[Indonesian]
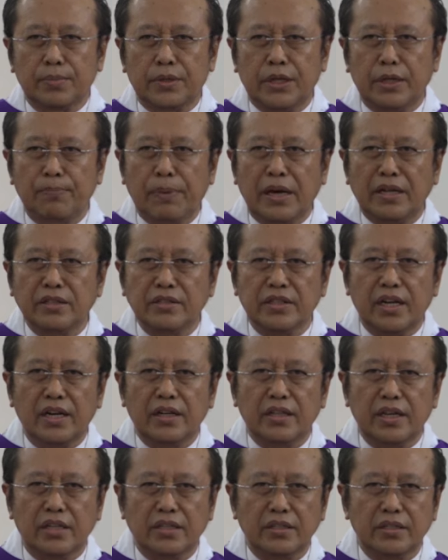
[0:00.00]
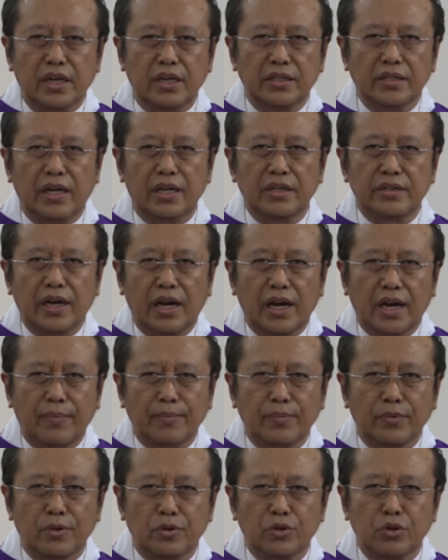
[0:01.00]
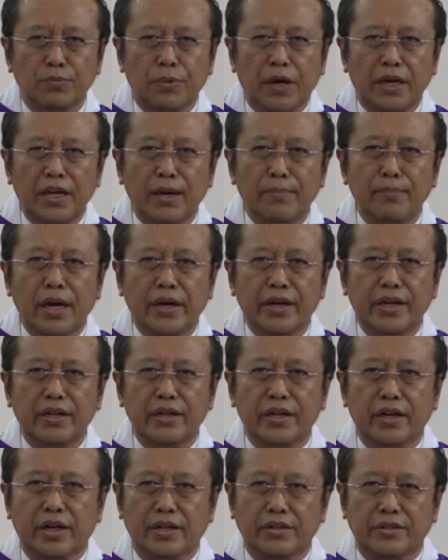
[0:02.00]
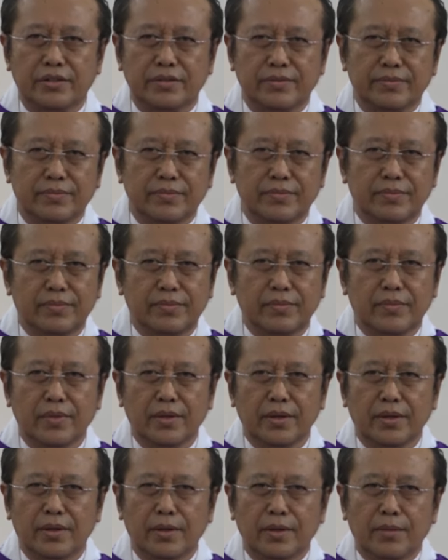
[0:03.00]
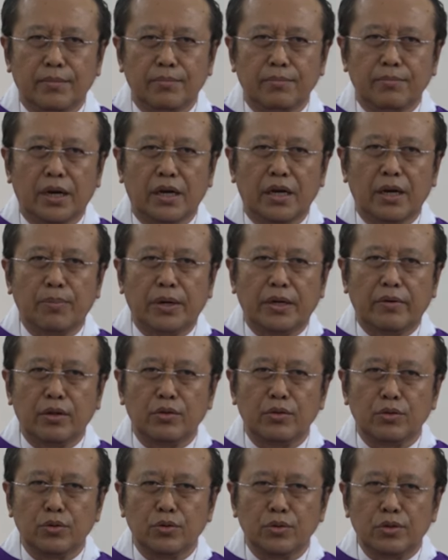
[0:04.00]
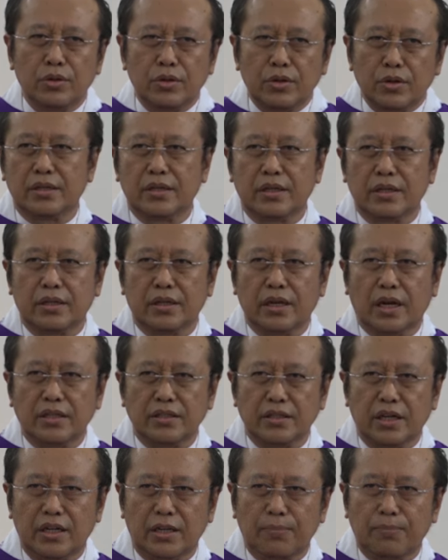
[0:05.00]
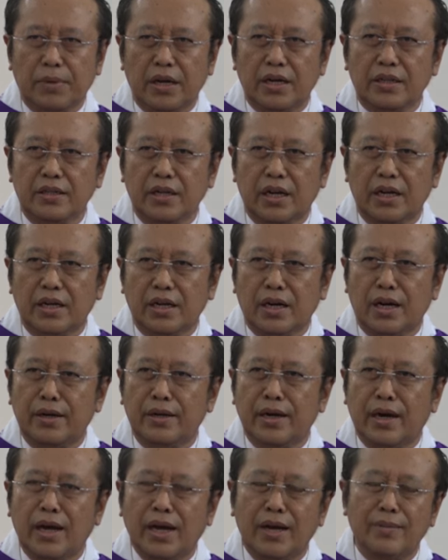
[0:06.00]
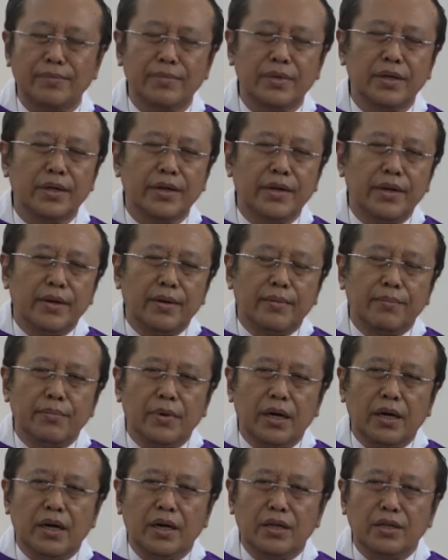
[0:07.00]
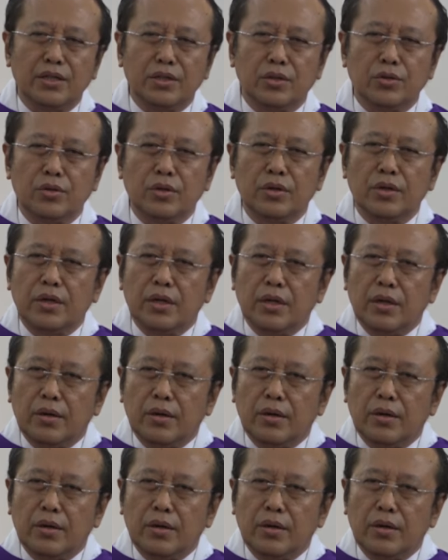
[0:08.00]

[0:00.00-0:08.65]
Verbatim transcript: dipancal gasnya yang dalam supaya makin keras maka pada waktu itu gasnya dipancar dengan dalam, maka di situ